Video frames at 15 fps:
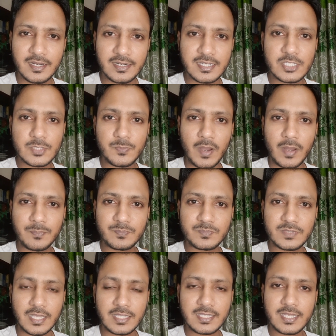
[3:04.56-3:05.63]
নিষ্পাপ
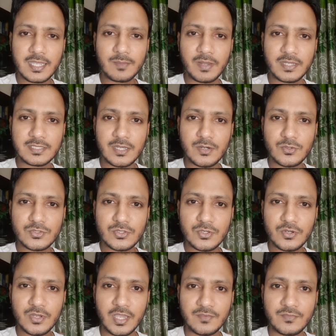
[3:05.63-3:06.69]
তাদেরকে বাঁচানোর
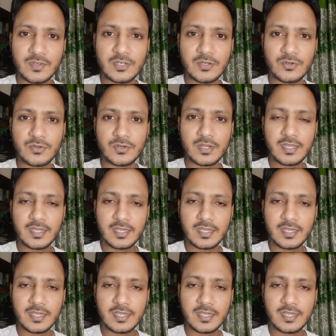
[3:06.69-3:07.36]
জন্য এই ভিডিওর